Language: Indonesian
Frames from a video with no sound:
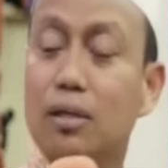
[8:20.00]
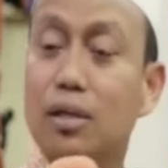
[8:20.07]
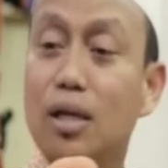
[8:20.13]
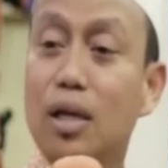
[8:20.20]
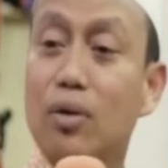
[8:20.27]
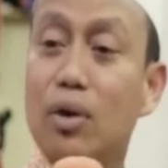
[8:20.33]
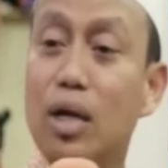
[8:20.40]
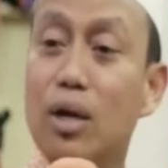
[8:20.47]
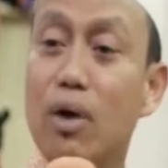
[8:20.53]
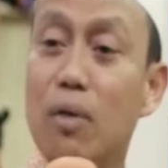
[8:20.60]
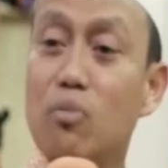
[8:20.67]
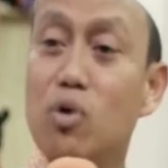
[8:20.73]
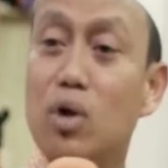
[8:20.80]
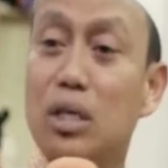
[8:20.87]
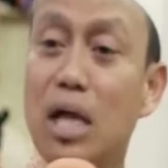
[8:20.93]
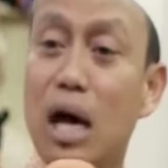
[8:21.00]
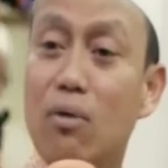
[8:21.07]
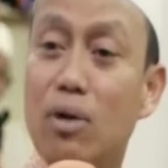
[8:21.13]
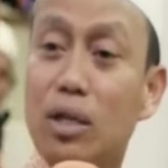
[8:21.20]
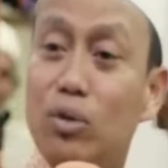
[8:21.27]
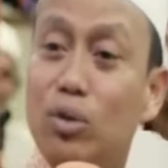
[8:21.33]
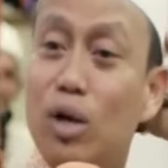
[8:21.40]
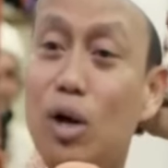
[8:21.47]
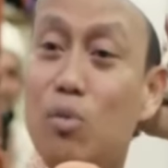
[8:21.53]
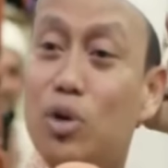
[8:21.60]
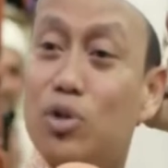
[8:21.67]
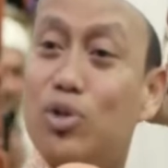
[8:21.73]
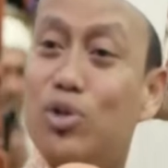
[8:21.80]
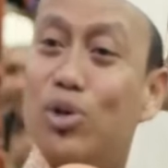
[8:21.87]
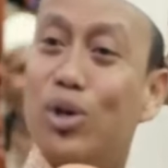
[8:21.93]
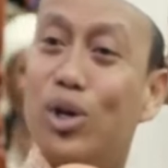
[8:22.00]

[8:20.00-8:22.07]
Lewat-lewat lu ketawa itu kak bos.